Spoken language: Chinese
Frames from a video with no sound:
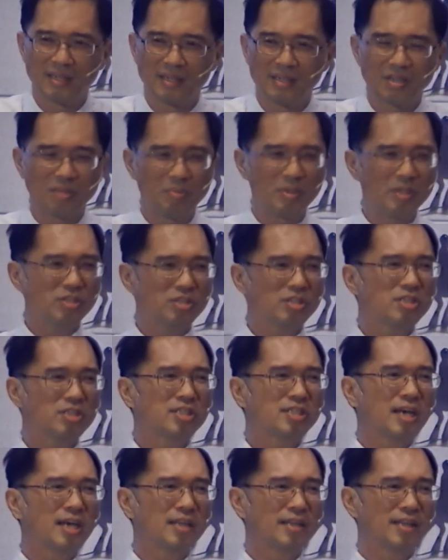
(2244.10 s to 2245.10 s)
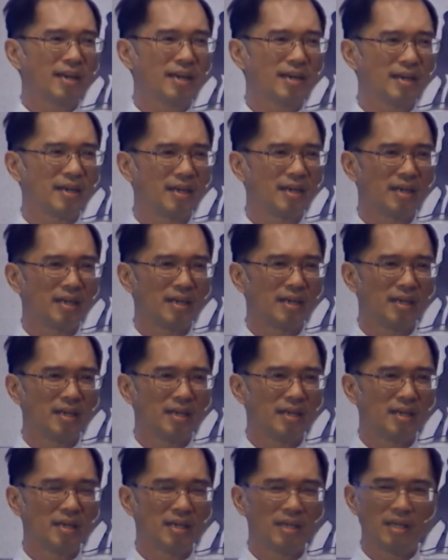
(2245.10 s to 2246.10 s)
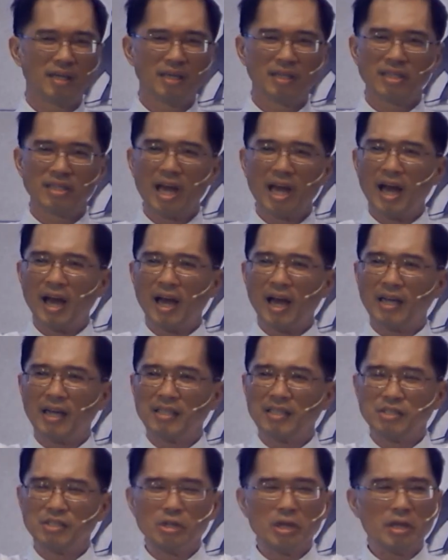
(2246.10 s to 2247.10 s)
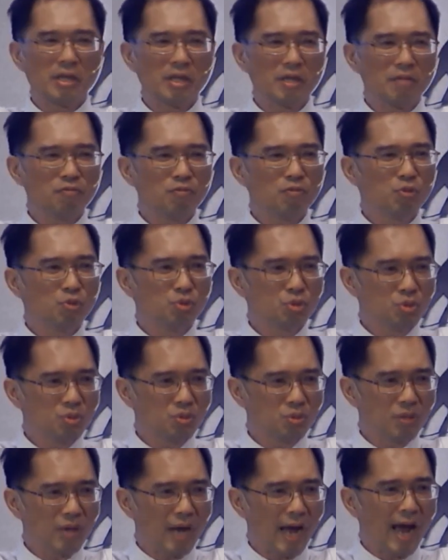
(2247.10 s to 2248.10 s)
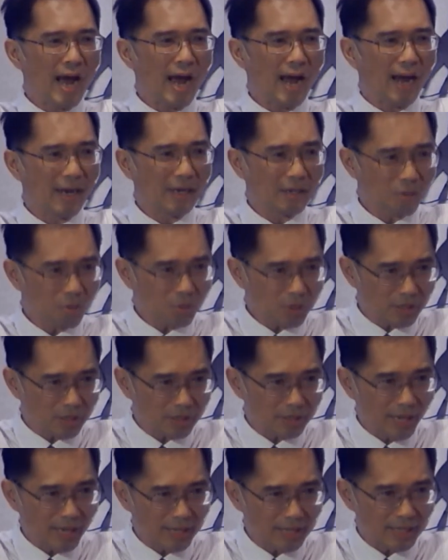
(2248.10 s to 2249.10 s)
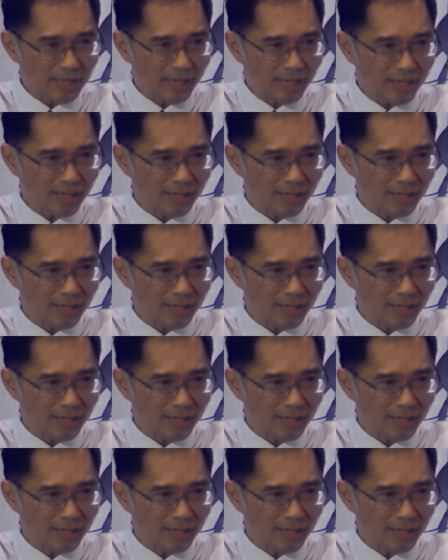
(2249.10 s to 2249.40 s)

我们失散了，他愿意付出昂贵的代价，